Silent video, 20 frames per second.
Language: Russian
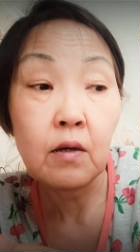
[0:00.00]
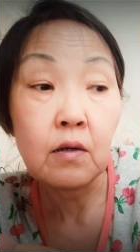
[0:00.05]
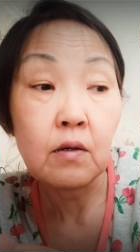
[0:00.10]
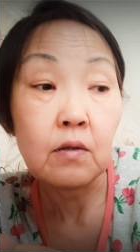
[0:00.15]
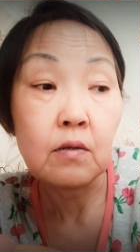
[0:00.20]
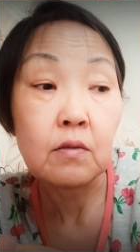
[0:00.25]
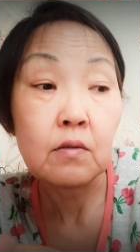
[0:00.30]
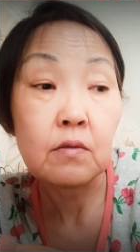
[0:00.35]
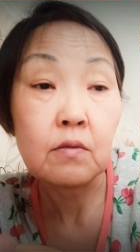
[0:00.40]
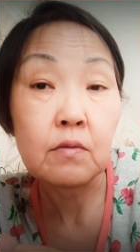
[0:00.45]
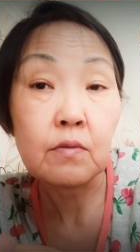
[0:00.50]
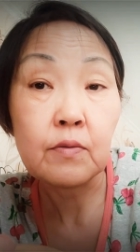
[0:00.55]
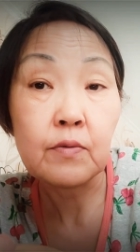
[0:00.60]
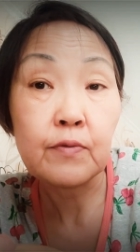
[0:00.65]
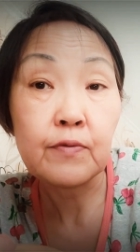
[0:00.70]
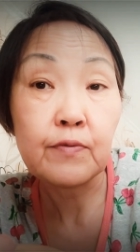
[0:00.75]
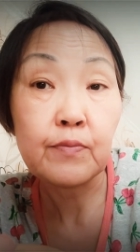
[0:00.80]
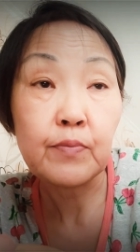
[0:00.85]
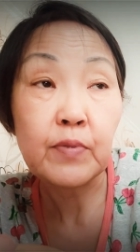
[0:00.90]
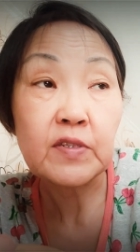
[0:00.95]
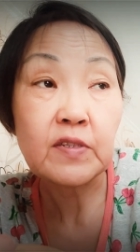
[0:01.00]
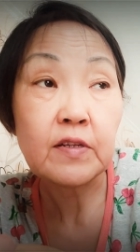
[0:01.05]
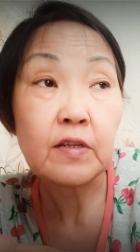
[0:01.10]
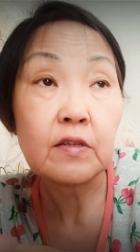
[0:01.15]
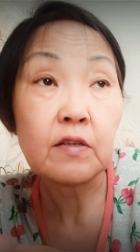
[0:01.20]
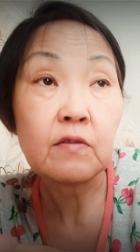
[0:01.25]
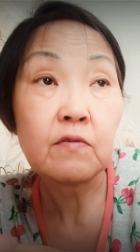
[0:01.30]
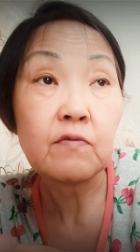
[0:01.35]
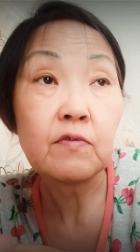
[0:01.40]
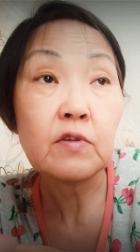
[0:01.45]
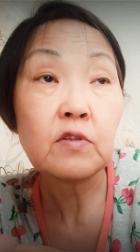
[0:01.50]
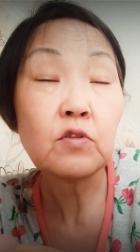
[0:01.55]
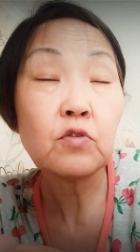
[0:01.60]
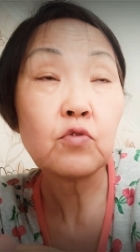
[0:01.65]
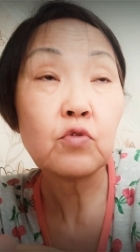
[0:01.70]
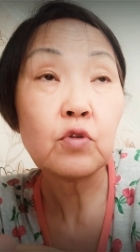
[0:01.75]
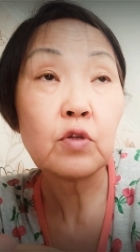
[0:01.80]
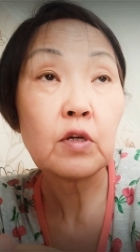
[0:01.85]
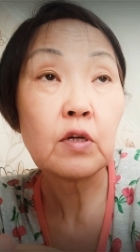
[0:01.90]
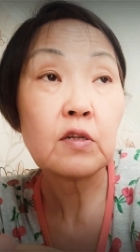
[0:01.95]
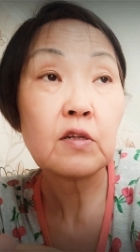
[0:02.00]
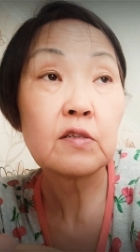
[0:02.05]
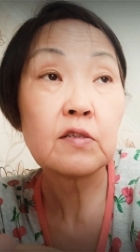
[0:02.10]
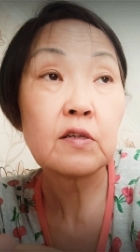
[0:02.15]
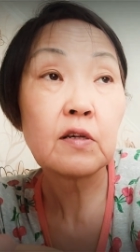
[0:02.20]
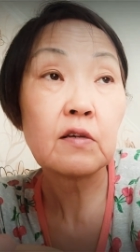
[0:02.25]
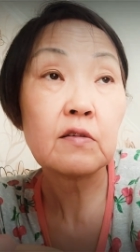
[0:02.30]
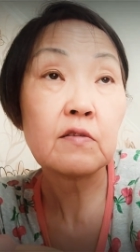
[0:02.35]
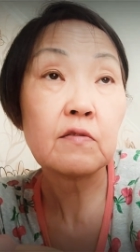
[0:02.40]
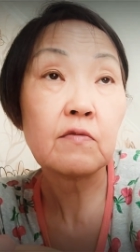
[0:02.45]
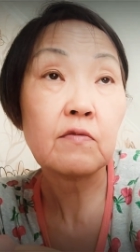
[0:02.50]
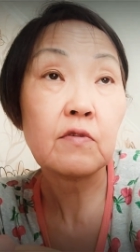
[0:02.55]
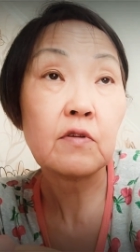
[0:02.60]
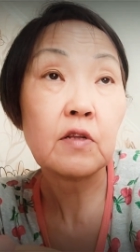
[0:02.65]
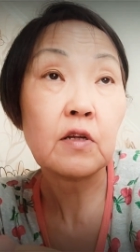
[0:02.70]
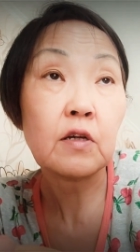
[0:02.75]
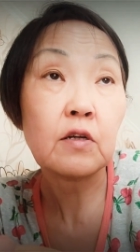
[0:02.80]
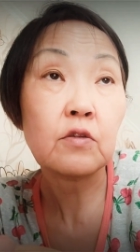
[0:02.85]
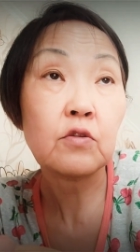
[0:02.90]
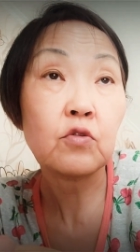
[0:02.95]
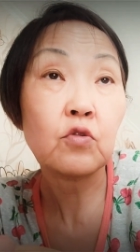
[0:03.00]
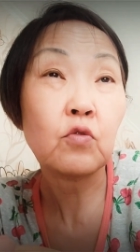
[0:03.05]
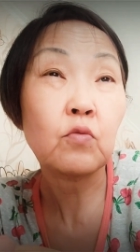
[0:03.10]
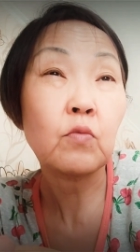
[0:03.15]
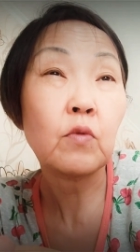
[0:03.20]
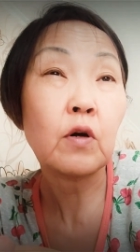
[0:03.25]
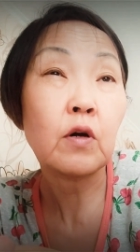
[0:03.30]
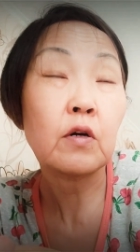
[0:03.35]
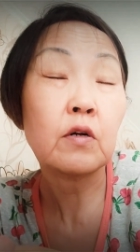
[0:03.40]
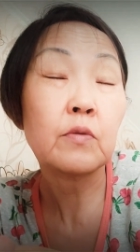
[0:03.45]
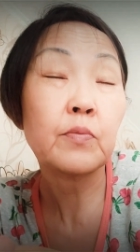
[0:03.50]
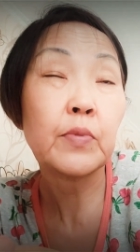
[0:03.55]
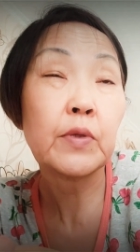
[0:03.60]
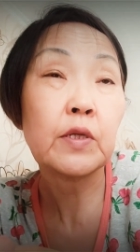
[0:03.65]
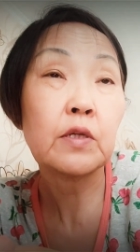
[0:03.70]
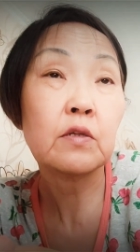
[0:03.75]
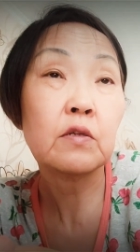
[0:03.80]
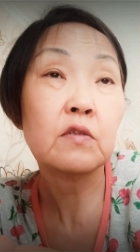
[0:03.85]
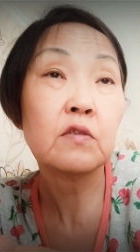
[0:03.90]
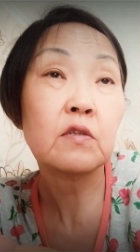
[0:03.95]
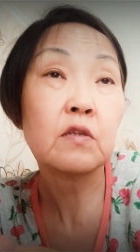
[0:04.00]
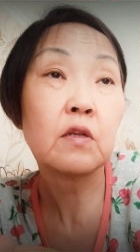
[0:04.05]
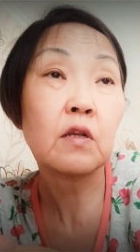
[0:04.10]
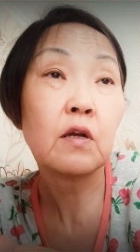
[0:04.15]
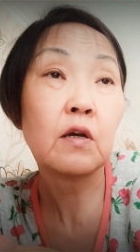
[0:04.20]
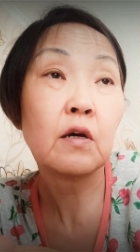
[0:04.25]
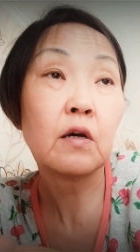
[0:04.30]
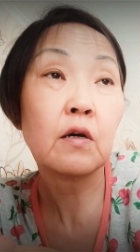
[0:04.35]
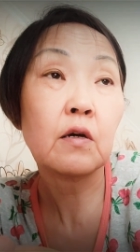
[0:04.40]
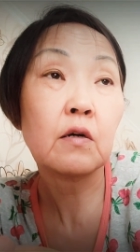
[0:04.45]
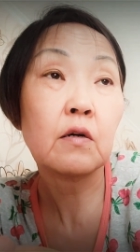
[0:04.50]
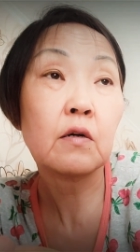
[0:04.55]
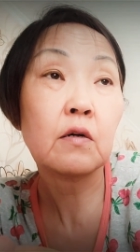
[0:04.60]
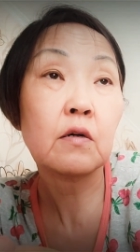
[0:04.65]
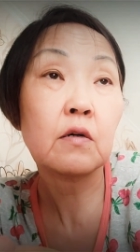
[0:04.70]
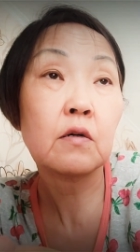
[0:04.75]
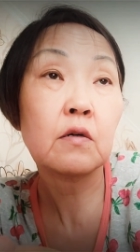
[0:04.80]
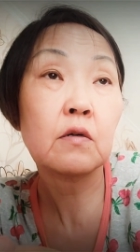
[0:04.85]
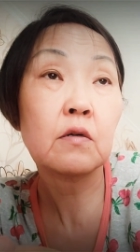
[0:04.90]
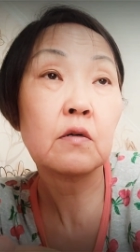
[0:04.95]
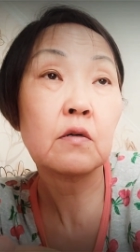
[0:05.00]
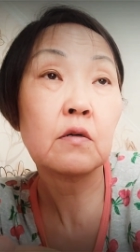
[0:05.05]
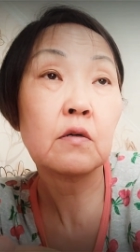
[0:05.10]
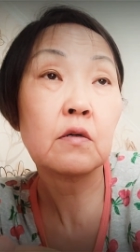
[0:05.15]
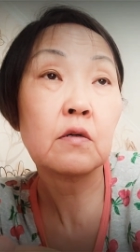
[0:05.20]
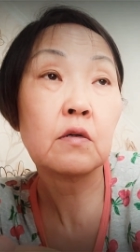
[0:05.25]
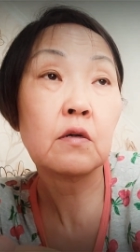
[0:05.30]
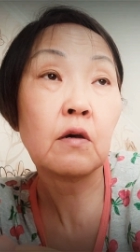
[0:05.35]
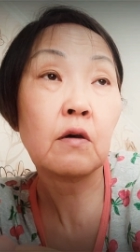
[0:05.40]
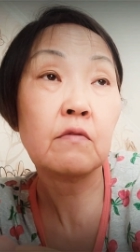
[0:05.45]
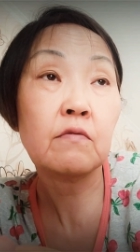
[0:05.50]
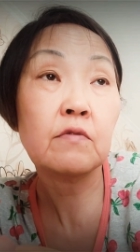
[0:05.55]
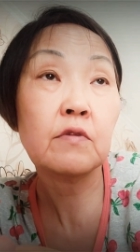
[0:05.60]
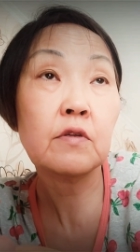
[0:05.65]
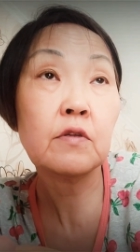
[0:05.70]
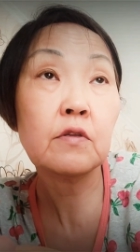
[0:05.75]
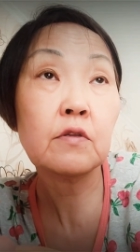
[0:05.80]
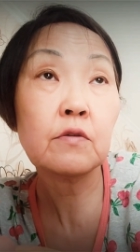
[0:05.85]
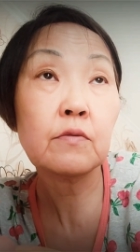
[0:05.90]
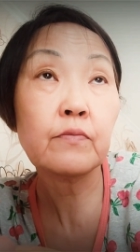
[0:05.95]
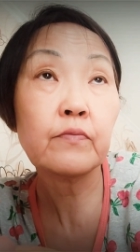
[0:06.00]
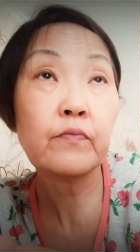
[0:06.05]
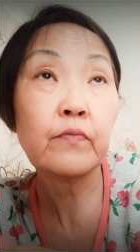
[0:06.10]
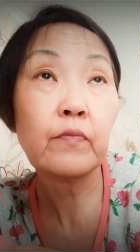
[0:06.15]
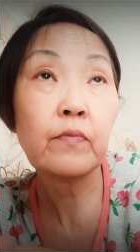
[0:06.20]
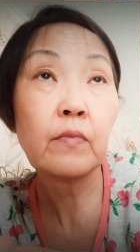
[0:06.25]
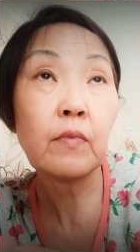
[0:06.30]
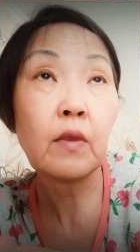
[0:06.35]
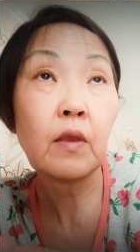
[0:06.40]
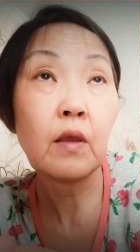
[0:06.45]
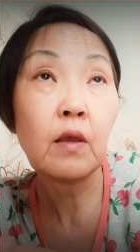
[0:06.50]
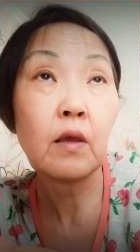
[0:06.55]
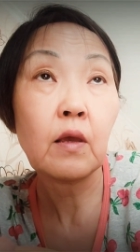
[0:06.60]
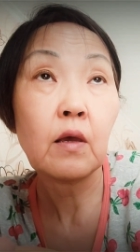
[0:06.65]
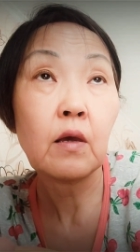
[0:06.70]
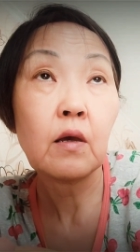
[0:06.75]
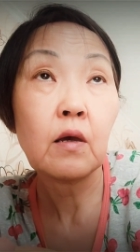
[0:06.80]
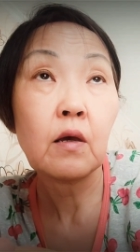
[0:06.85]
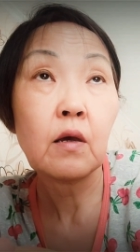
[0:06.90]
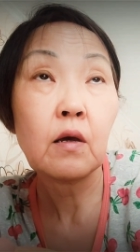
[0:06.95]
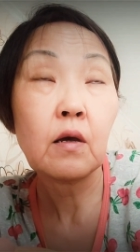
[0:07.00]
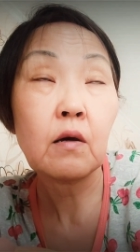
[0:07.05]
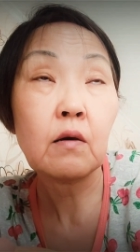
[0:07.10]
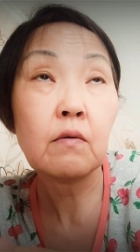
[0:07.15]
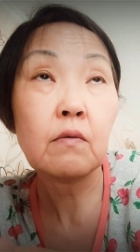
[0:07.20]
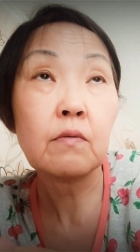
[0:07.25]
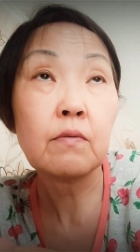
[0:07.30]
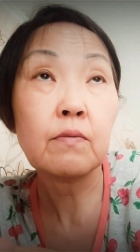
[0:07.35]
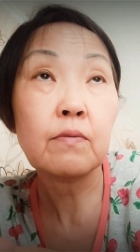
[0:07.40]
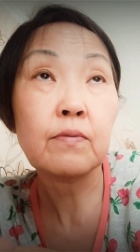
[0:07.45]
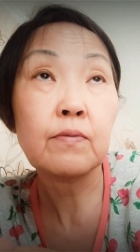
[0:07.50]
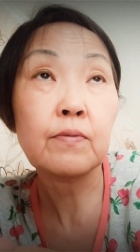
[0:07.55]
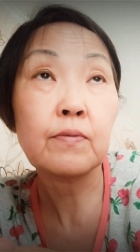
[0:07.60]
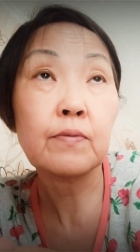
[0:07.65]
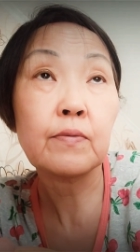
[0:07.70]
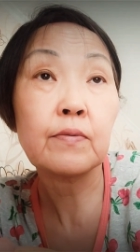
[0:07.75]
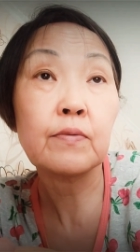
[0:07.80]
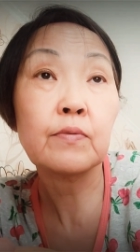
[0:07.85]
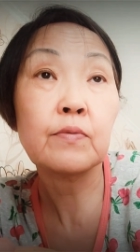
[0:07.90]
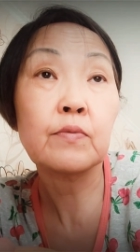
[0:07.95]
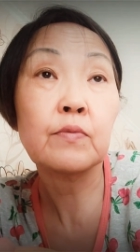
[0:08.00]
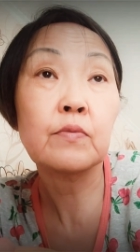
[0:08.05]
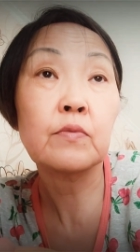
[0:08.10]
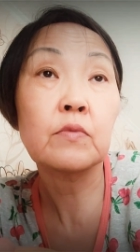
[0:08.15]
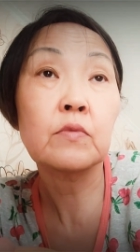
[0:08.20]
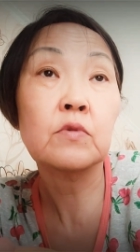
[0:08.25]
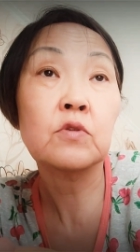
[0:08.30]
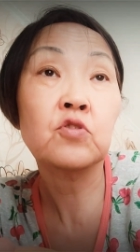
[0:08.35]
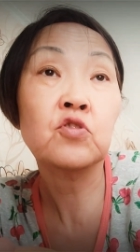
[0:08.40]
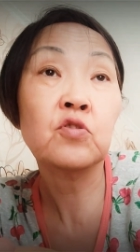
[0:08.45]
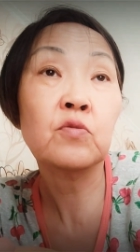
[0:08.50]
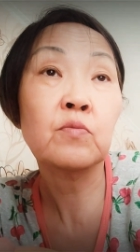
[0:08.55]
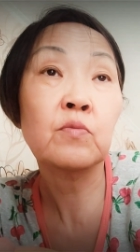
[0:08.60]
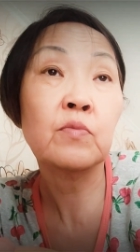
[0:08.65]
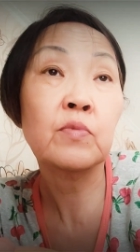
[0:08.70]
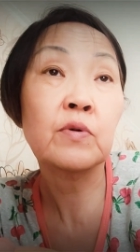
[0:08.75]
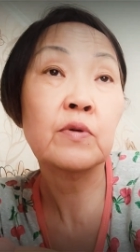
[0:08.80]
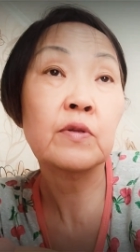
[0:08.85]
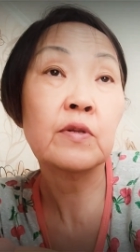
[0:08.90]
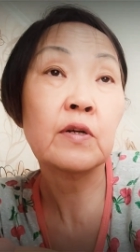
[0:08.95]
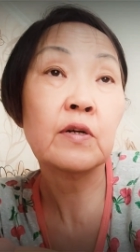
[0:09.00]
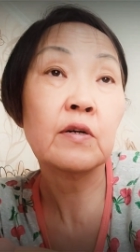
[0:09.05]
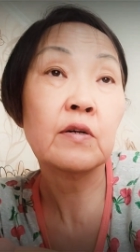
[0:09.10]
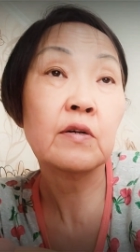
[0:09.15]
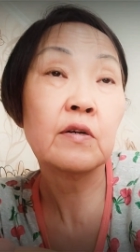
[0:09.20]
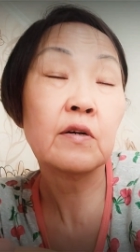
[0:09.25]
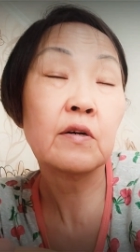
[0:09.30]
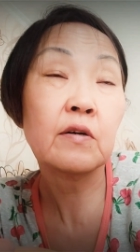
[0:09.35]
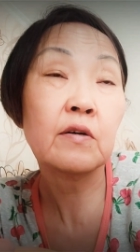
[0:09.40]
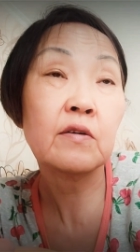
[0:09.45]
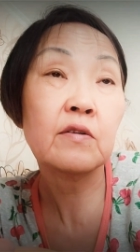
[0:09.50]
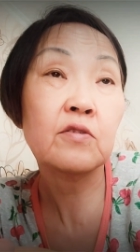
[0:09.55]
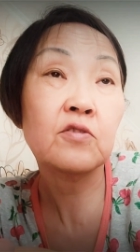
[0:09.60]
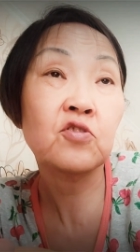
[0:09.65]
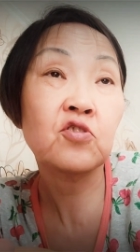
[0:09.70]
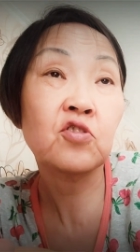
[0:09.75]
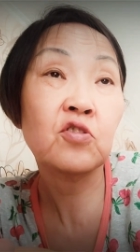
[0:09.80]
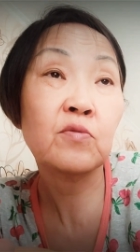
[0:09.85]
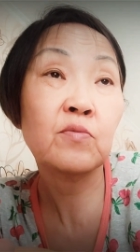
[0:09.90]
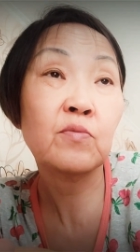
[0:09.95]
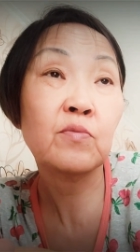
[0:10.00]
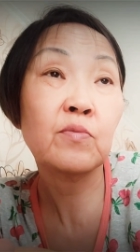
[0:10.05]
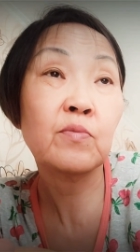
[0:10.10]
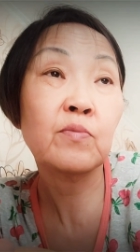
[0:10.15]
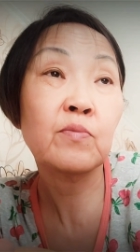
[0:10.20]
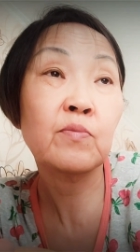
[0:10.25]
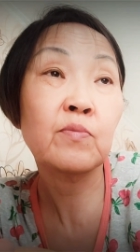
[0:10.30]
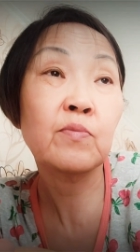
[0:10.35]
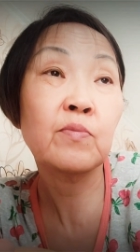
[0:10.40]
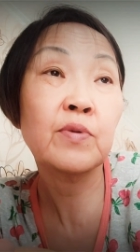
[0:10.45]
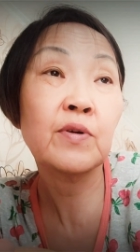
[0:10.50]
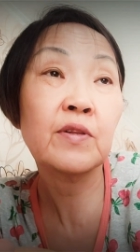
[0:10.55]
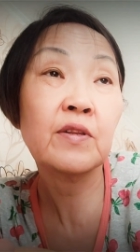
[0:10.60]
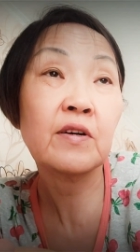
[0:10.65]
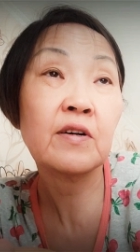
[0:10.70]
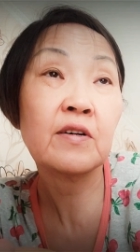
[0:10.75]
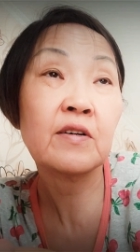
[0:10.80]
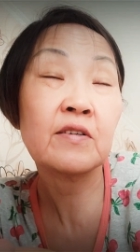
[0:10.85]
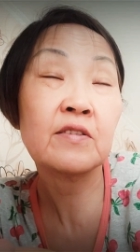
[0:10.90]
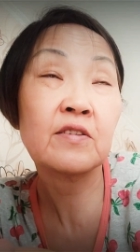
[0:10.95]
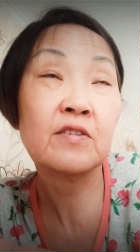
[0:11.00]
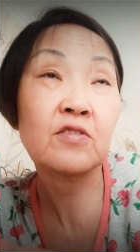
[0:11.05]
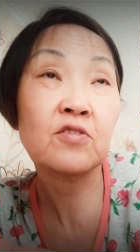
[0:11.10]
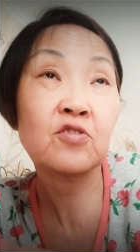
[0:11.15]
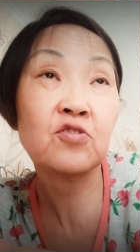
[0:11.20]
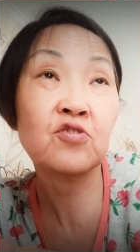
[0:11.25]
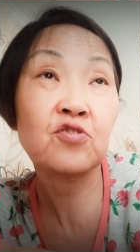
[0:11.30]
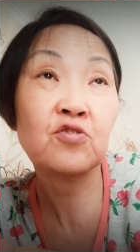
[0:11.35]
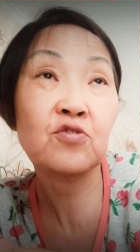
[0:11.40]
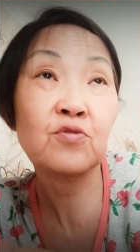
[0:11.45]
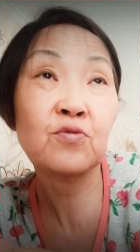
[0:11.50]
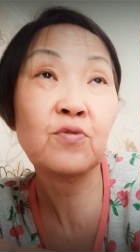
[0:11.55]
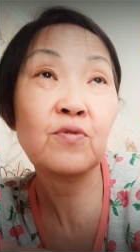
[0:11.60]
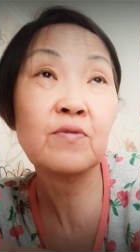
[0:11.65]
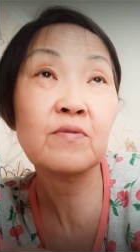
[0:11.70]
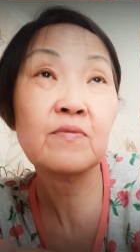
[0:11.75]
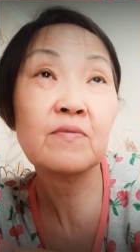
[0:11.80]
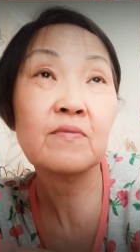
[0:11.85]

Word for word: В последнем видео я рассказывала о том, как перенесла ковид – Эм, чем было, э, чем было отягчено